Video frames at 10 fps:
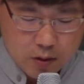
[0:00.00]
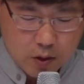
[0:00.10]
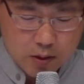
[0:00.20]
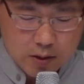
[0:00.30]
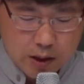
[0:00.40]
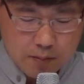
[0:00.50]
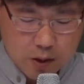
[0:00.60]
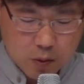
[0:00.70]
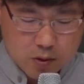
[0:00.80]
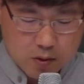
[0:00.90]
너희는
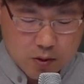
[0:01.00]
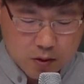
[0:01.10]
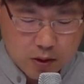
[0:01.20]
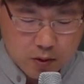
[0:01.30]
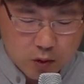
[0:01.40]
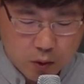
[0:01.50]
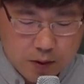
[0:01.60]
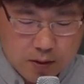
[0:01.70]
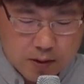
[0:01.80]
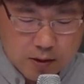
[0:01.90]
2만 5천 척이요
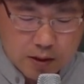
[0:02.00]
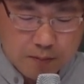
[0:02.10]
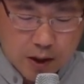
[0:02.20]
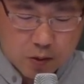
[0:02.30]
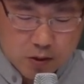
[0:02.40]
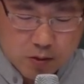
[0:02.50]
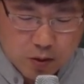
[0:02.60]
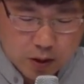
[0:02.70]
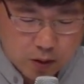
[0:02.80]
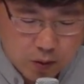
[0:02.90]
너비는 2만 5천
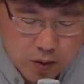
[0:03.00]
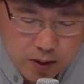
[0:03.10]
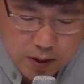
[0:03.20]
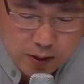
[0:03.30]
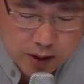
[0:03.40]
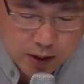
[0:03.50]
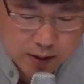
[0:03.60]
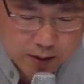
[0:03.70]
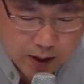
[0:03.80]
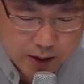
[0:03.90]
척이요
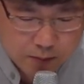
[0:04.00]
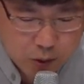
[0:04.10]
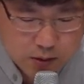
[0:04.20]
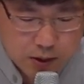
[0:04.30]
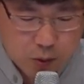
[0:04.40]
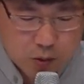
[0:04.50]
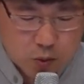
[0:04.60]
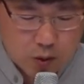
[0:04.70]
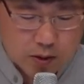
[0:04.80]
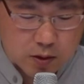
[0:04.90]
길이는 다른 몫이
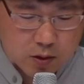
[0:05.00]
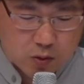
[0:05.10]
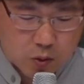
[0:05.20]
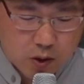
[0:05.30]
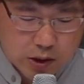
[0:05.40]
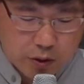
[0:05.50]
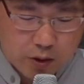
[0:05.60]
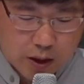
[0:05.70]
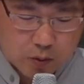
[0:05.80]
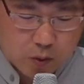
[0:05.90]
동쪽에서
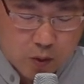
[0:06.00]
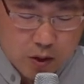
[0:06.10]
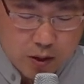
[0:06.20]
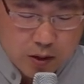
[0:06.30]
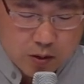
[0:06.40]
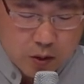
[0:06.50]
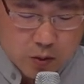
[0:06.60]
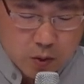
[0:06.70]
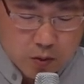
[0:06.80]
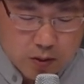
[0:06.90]
서쪽까지와 같고
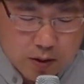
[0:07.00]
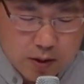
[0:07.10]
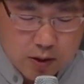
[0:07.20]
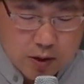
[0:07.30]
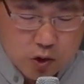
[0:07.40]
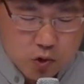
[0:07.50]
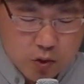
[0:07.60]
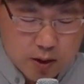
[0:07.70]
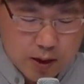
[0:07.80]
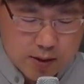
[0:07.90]
성소는 그
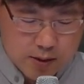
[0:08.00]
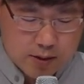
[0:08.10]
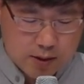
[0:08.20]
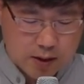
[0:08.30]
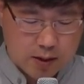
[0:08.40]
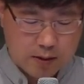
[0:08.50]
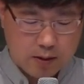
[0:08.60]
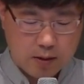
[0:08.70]
중앙에 있을지니